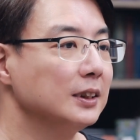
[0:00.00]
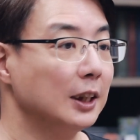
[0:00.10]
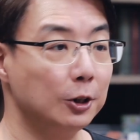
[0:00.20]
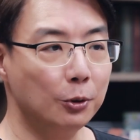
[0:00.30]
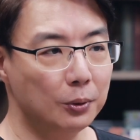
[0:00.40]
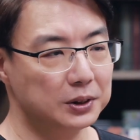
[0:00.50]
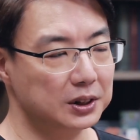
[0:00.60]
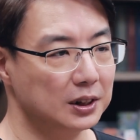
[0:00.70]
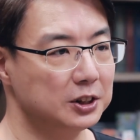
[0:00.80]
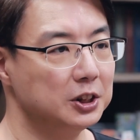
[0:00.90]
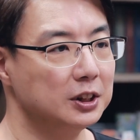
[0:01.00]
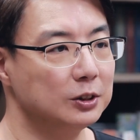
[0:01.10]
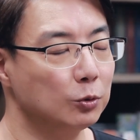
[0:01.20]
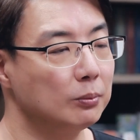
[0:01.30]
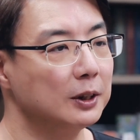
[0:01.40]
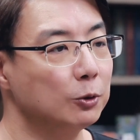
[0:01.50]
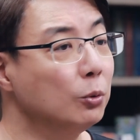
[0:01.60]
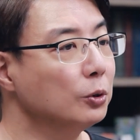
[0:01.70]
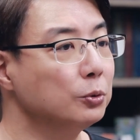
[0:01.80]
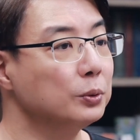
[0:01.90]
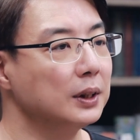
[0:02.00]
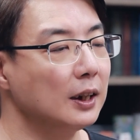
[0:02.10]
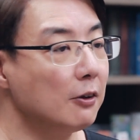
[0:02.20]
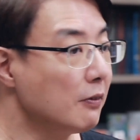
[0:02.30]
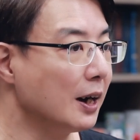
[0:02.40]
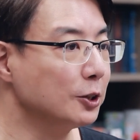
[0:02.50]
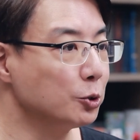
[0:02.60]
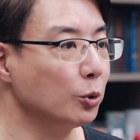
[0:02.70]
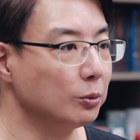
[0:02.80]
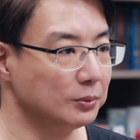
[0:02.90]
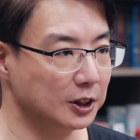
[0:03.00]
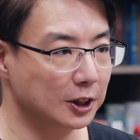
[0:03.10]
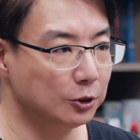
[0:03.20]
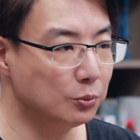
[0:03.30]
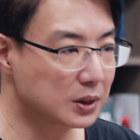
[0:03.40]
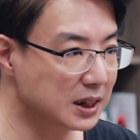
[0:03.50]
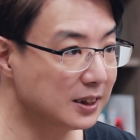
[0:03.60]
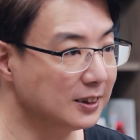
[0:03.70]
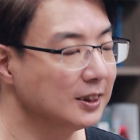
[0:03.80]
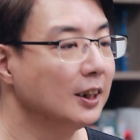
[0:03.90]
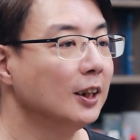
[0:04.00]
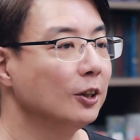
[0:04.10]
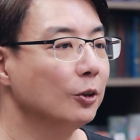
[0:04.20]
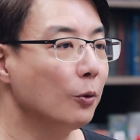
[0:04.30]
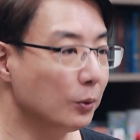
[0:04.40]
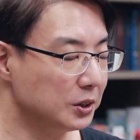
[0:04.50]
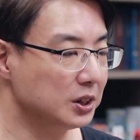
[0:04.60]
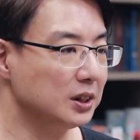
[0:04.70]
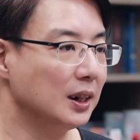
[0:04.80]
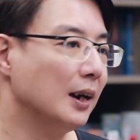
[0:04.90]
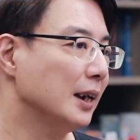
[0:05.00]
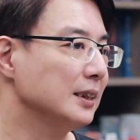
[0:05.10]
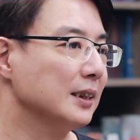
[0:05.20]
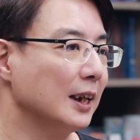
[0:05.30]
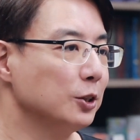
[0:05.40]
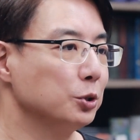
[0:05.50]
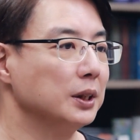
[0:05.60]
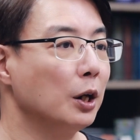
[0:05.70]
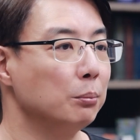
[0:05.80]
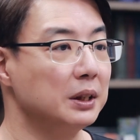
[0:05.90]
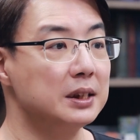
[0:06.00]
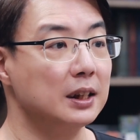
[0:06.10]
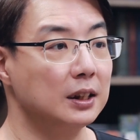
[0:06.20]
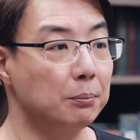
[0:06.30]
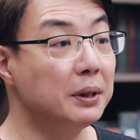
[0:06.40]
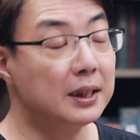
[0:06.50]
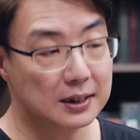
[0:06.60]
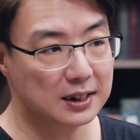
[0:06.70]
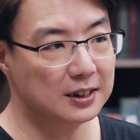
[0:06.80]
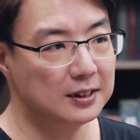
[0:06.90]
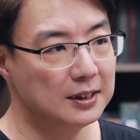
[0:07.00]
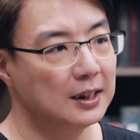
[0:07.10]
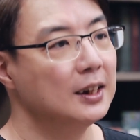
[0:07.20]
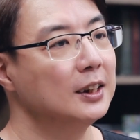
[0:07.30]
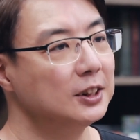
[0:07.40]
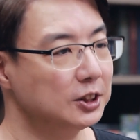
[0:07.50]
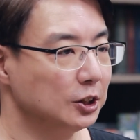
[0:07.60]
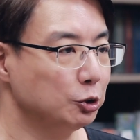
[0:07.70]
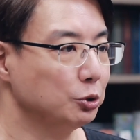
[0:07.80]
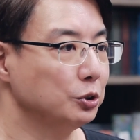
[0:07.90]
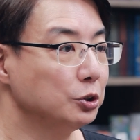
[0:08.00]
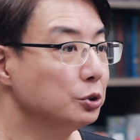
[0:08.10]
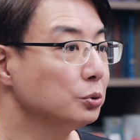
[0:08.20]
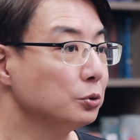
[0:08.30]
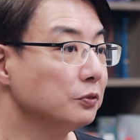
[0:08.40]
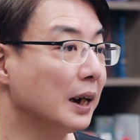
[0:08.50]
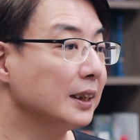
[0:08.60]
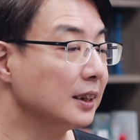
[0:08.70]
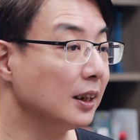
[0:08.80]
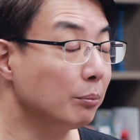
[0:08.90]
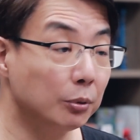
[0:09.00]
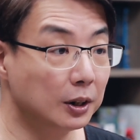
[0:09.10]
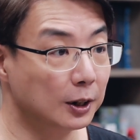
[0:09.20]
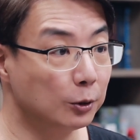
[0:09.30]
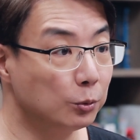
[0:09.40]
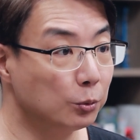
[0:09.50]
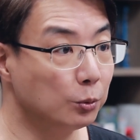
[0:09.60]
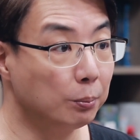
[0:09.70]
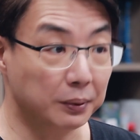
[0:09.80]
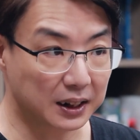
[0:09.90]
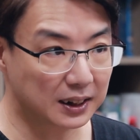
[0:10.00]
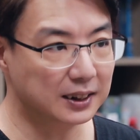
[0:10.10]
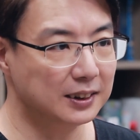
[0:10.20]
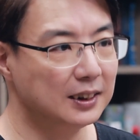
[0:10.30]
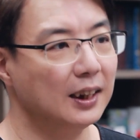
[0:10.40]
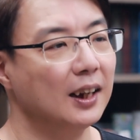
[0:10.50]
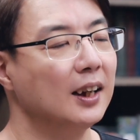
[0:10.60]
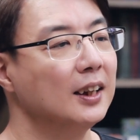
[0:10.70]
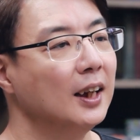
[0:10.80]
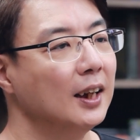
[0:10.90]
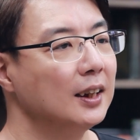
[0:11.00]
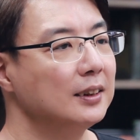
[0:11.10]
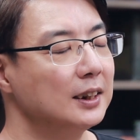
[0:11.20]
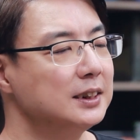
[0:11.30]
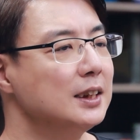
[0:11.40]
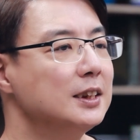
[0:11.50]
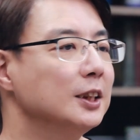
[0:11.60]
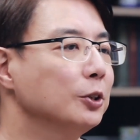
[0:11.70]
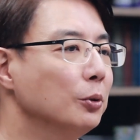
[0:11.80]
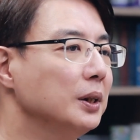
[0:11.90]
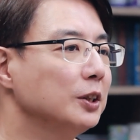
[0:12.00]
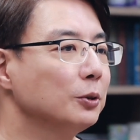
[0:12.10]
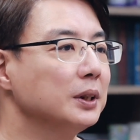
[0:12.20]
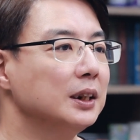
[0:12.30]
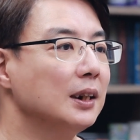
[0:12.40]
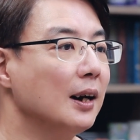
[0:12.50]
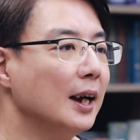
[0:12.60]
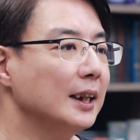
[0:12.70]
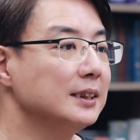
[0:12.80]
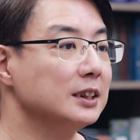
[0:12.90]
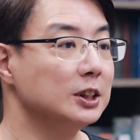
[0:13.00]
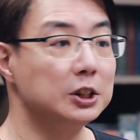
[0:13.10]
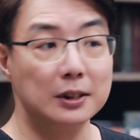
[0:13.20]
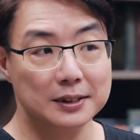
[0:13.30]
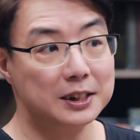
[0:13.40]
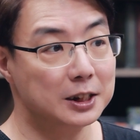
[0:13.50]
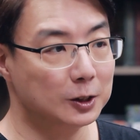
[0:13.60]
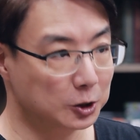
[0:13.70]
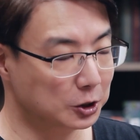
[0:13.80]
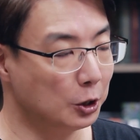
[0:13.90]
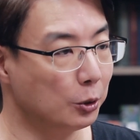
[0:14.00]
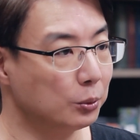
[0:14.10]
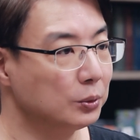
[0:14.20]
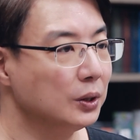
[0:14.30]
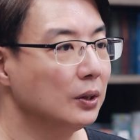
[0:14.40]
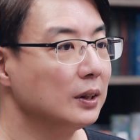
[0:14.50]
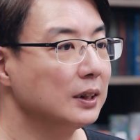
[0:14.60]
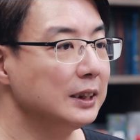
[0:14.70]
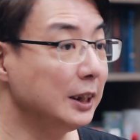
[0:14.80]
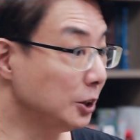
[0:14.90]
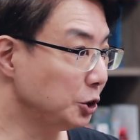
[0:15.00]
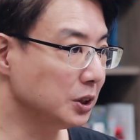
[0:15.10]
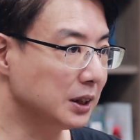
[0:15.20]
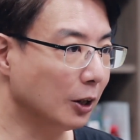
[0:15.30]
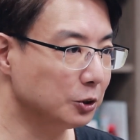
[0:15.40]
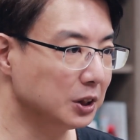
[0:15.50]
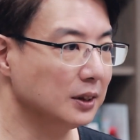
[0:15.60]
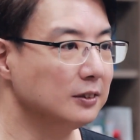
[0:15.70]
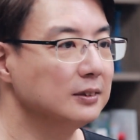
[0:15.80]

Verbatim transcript: 那又或者是我们过度的发作我们的怒气，或是让孩子感觉到明显的偏心，甚至于处罚的不合乎比例啊，那这些都会容易让孩子生气之后意志消沉。